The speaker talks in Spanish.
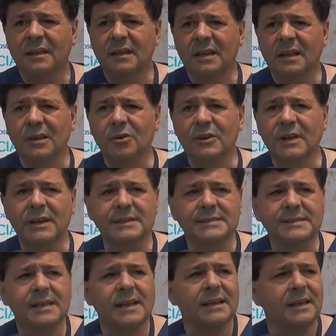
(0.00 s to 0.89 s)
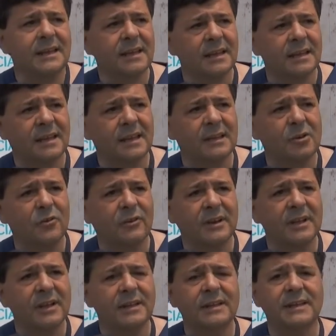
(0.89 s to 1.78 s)
Y lo que decía, que, los
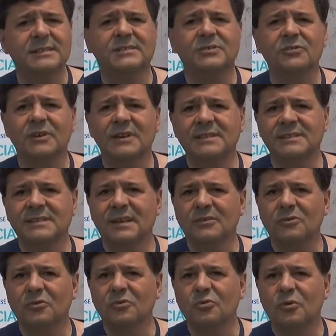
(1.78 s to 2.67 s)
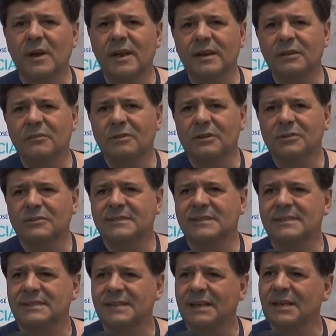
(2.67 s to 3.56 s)
regresos hacia los lugares cuando
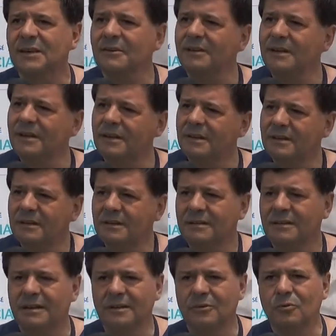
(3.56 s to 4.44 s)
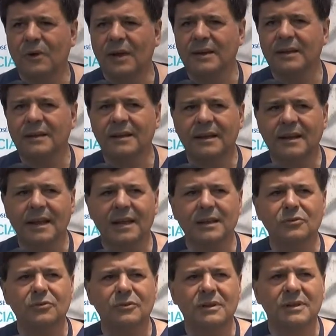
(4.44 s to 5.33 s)
se celebran en, lugares
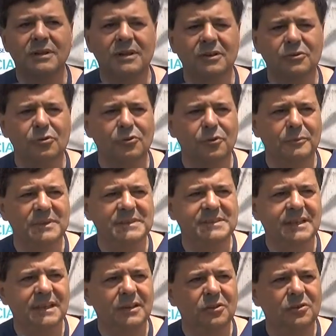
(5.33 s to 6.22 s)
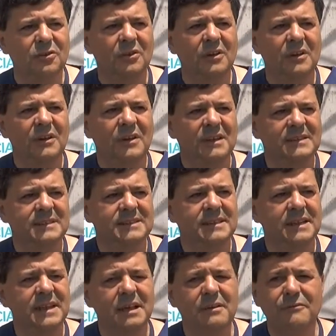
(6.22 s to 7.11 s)
lejanos a los domicilios,
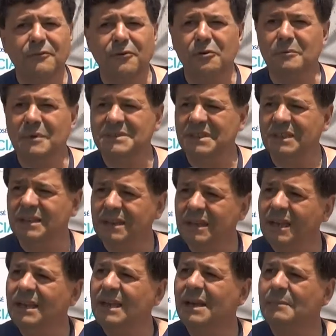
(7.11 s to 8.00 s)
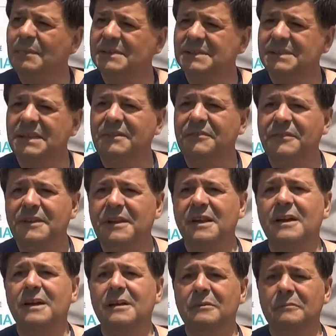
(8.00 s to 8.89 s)
sea en forma tranquila,
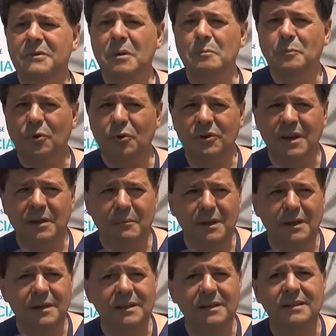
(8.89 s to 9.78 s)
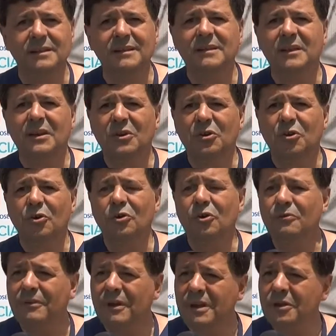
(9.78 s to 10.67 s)
pacífica, bien programada,
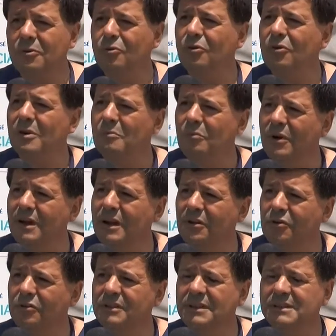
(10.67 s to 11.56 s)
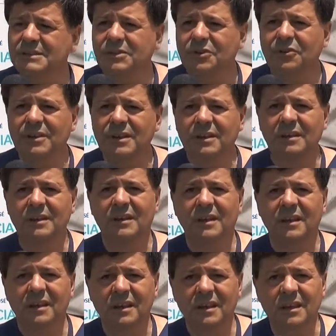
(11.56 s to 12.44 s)
con los vehículos en buenas condiciones
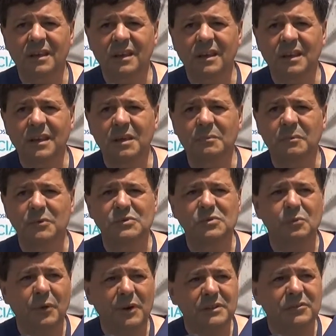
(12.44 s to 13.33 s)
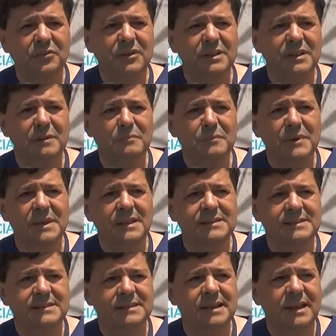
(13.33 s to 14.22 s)
y por supuesto que
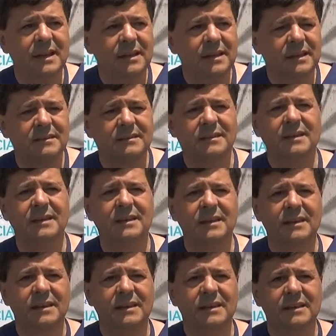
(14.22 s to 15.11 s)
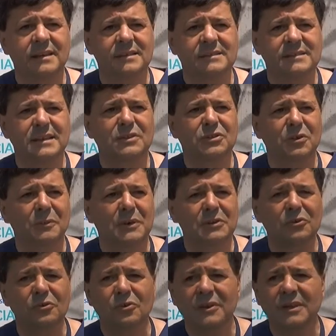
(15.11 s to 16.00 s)
también si hay este,
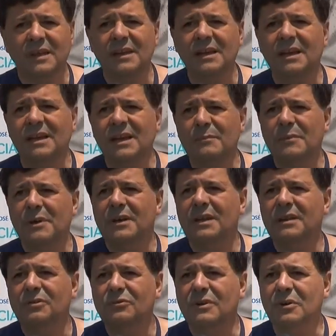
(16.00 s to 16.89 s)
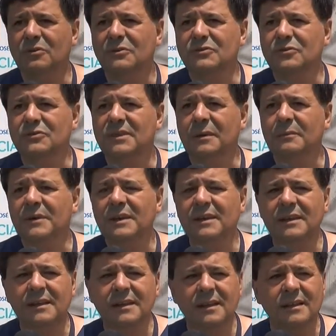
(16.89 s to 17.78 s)
sintomatología que merite una consulta
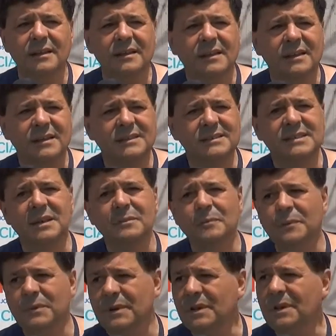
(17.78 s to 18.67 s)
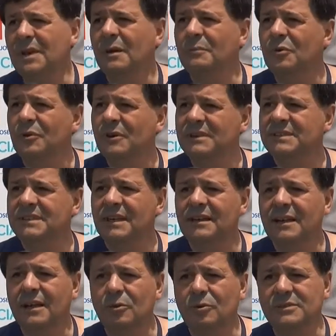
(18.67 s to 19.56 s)
médica, siempre
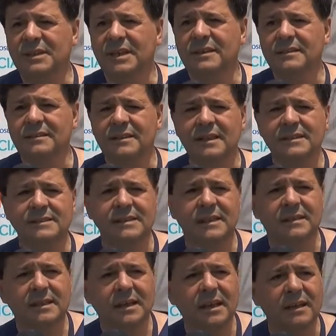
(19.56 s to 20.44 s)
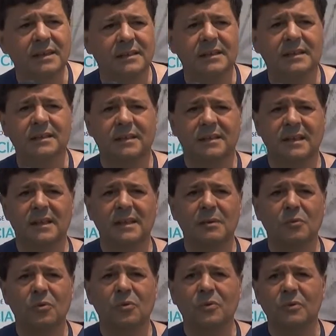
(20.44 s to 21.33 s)
aprovechar las otras instancias que hay.
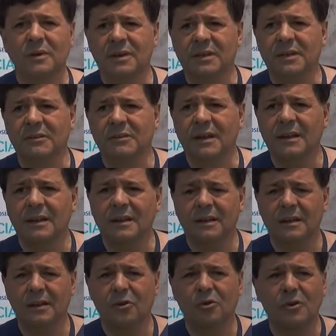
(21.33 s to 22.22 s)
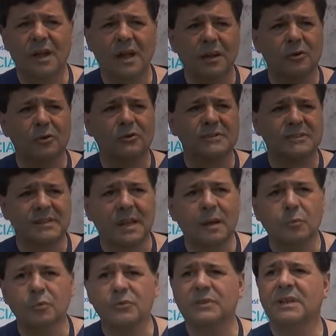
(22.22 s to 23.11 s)
tenemos a nivel local los
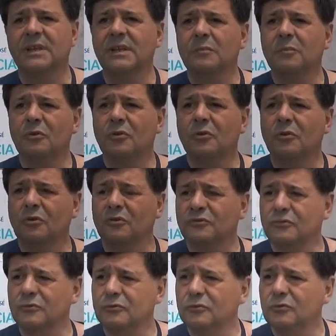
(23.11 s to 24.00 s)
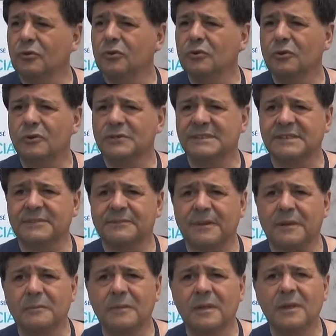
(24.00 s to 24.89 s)
SAPUS, tenemos los consultorios, los
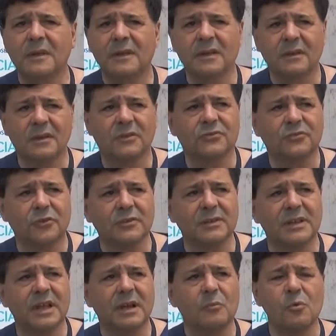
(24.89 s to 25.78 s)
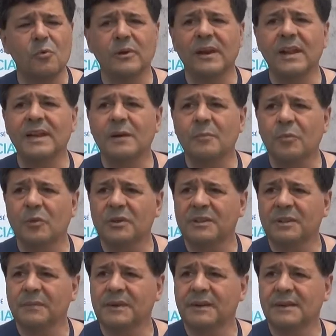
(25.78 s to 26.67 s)
CEFAM, que son digamos un gran
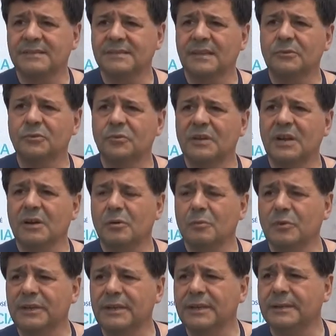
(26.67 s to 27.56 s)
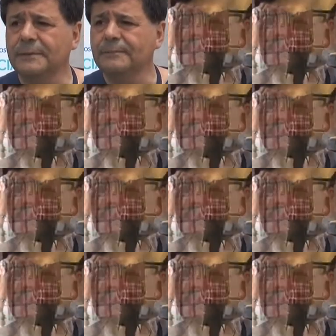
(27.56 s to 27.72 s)
aporte para la salud de la comunidad.